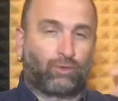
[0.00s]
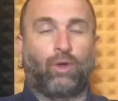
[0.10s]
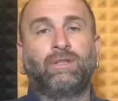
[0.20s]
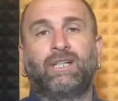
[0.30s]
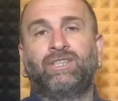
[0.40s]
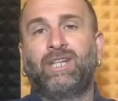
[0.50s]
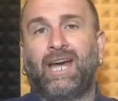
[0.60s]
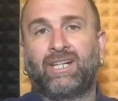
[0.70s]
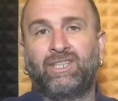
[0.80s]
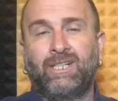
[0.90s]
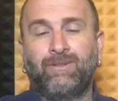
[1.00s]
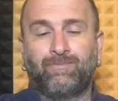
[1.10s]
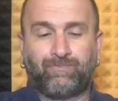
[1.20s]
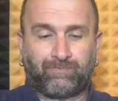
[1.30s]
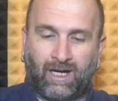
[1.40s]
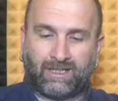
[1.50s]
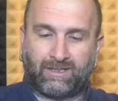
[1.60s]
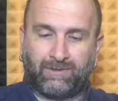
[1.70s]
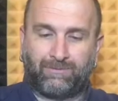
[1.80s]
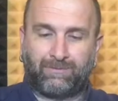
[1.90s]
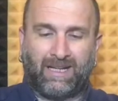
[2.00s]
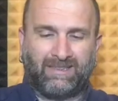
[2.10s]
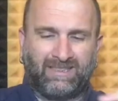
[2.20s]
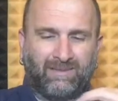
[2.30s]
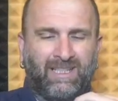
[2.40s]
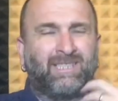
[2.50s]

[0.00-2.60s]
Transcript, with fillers: Tolga Ciğerci aktif yani ne zaman